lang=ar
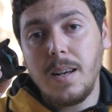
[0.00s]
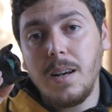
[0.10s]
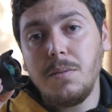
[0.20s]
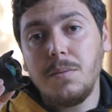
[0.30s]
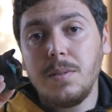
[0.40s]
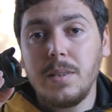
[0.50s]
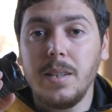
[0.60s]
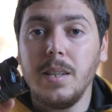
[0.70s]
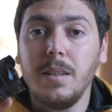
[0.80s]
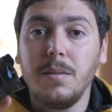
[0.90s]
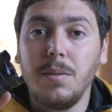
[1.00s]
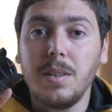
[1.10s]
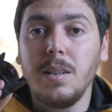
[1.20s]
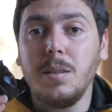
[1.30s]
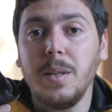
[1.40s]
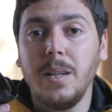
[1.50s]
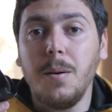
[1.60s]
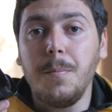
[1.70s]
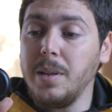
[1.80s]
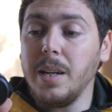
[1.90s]
اف 2.8 من
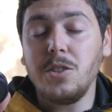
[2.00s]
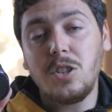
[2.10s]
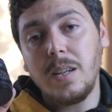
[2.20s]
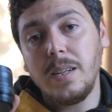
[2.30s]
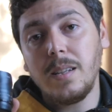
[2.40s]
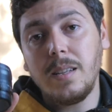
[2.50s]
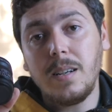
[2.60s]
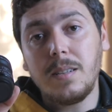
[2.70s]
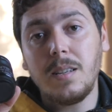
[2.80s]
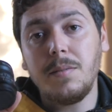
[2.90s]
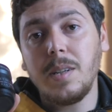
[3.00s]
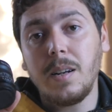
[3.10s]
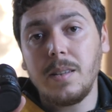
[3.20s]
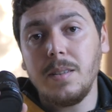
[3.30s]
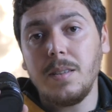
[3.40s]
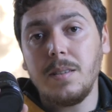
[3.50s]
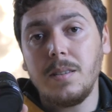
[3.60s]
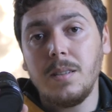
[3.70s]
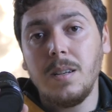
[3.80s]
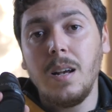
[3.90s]
عند الشركه تاع 7 ارتيزنز